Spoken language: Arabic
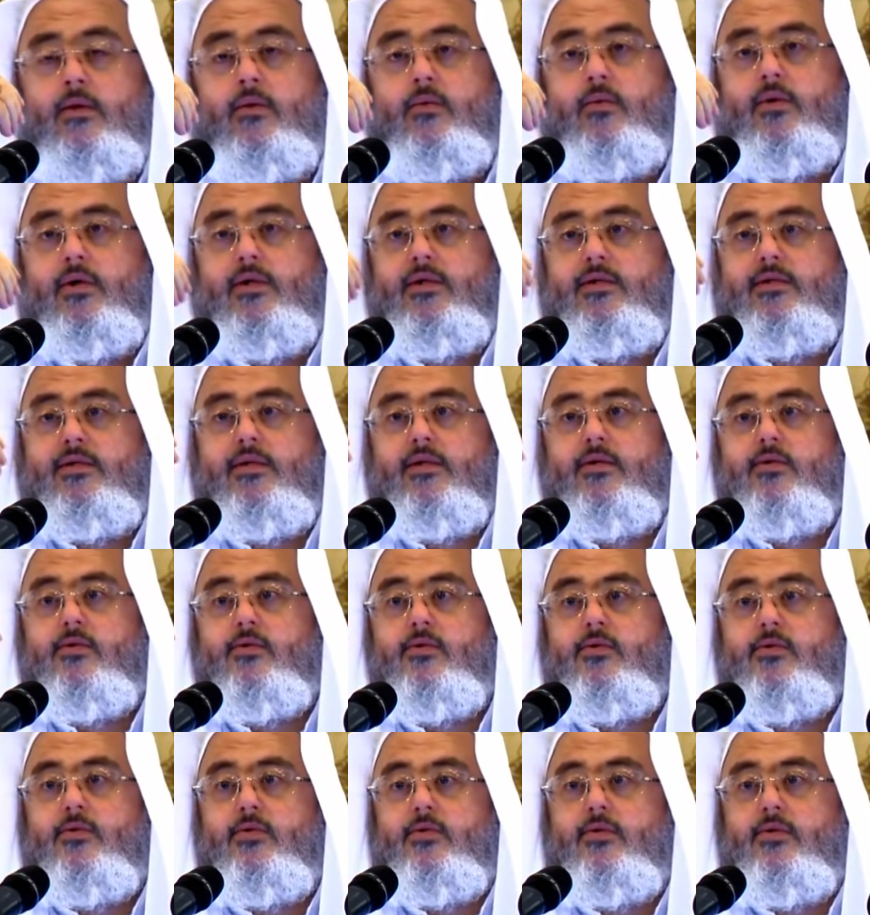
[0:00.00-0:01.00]

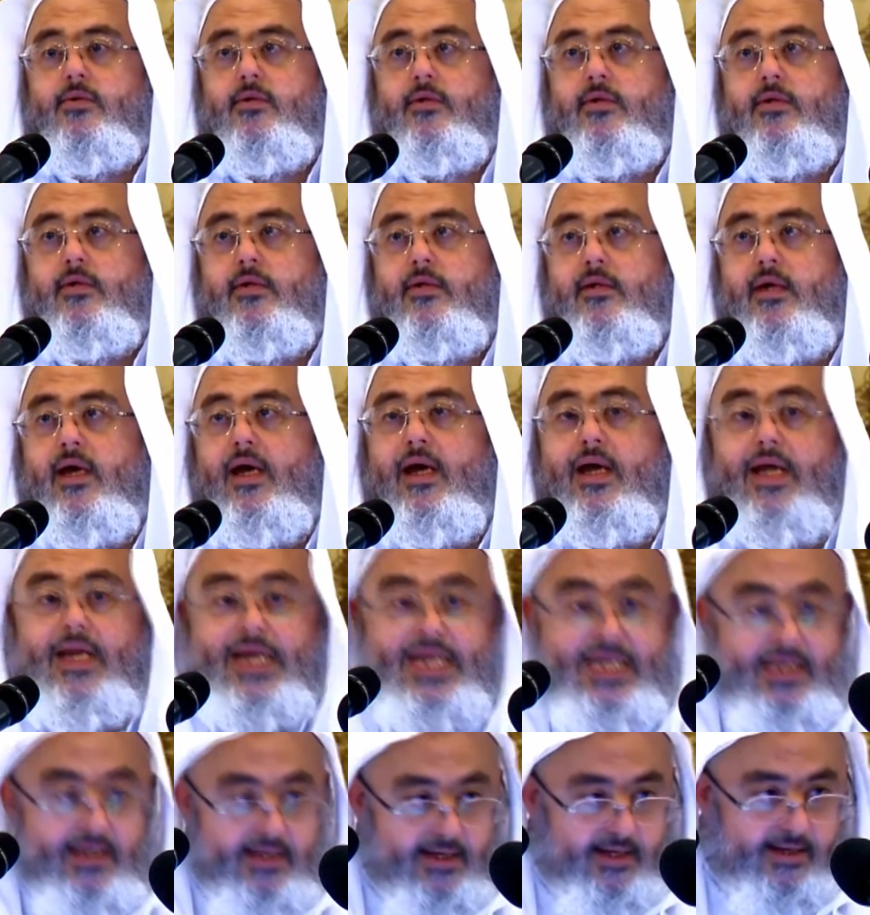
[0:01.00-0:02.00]
وعنده آه،
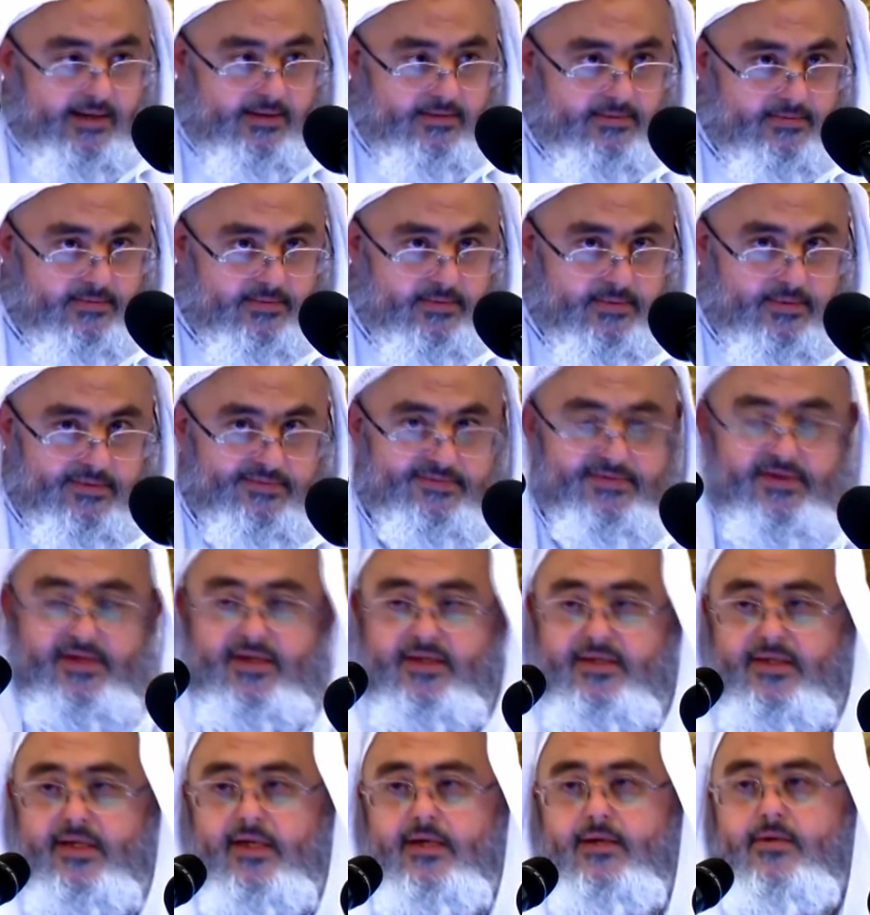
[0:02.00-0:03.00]
أهلية
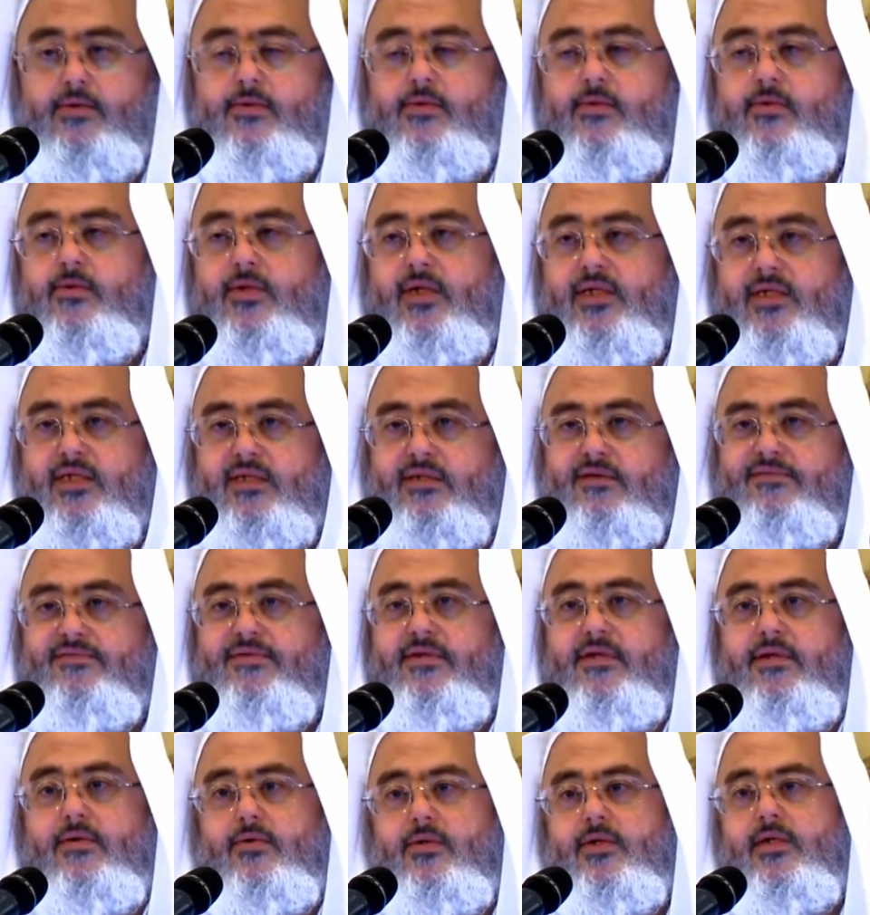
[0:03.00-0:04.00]
فيسأله
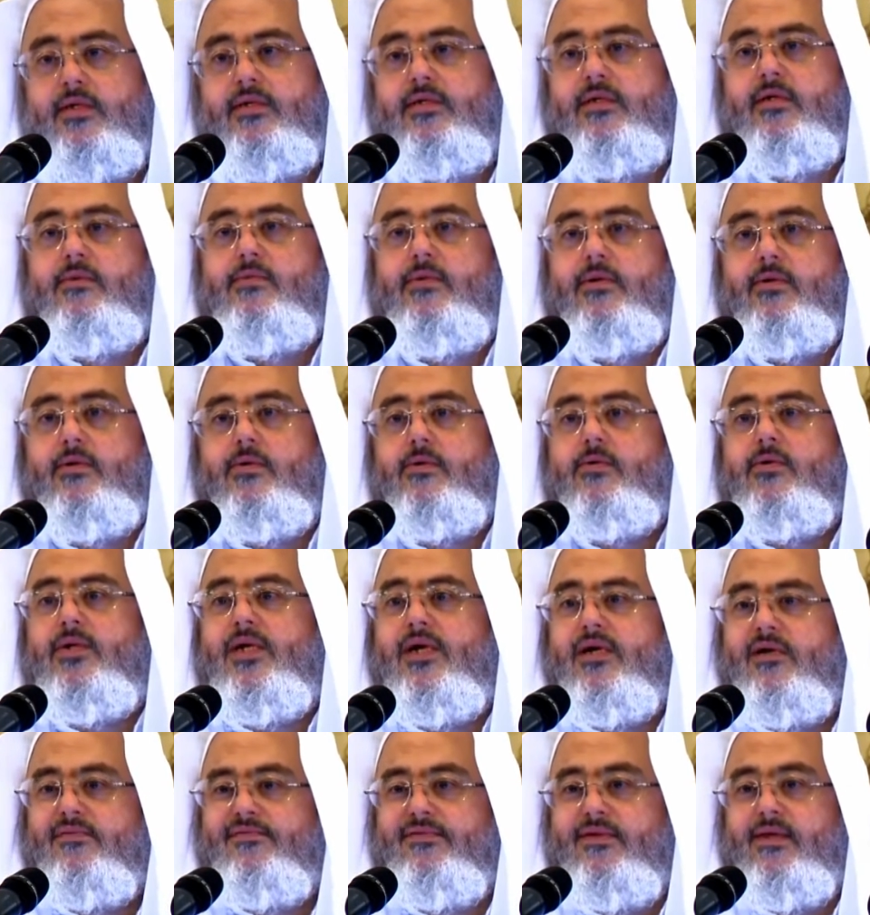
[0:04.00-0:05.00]
يستفتيه يتبعه
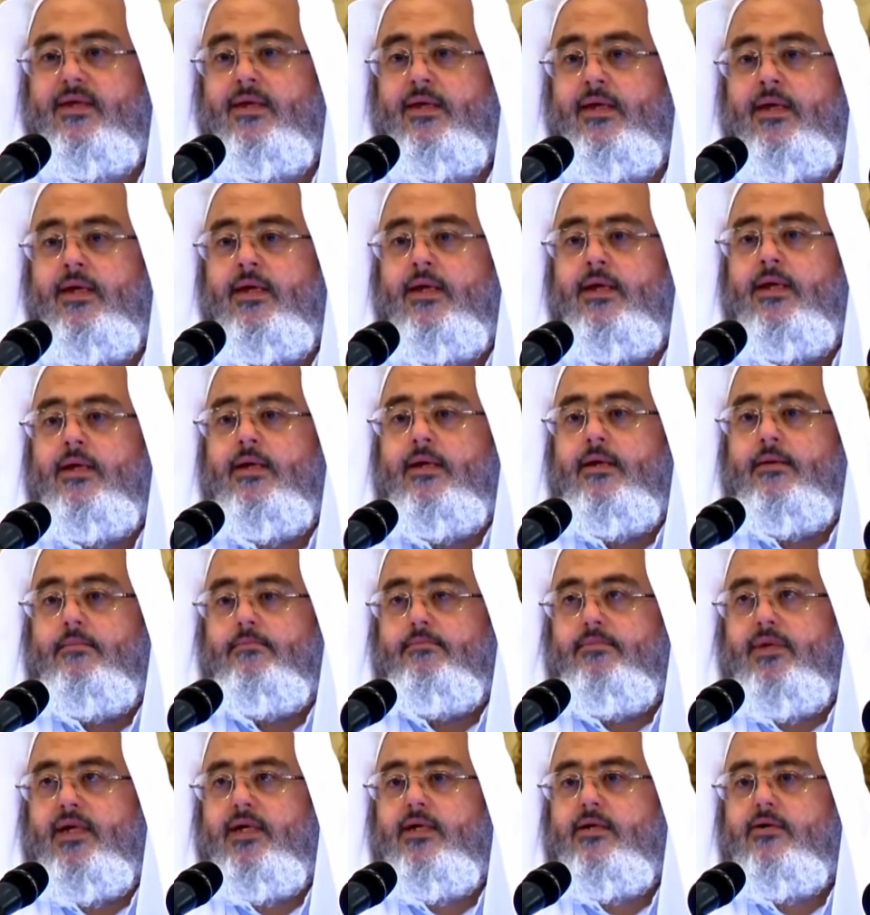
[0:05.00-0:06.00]
يكفي
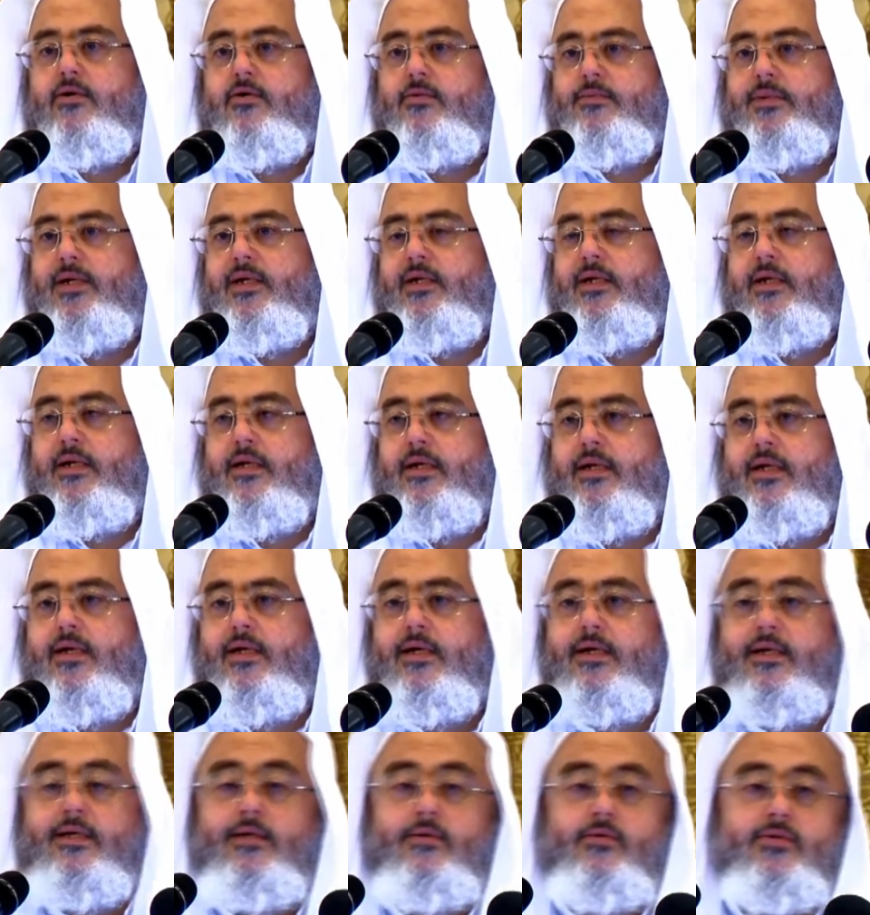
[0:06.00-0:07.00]
بينه وبين
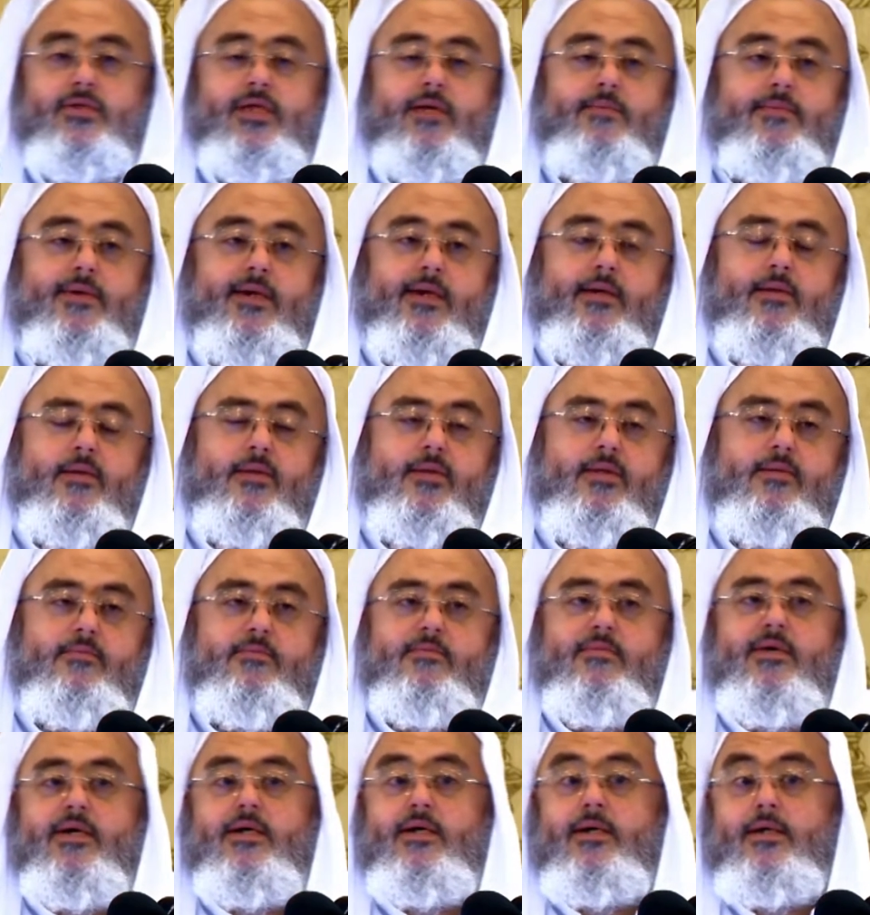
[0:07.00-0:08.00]
الله وتبرأ
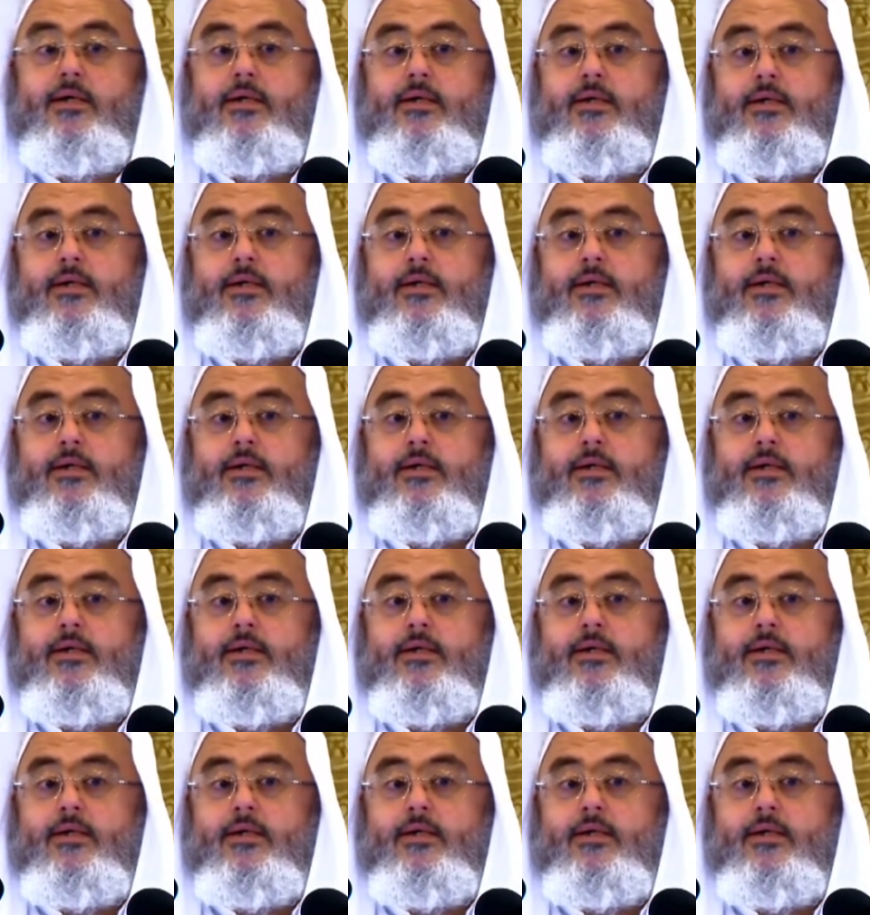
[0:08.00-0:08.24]
الذمة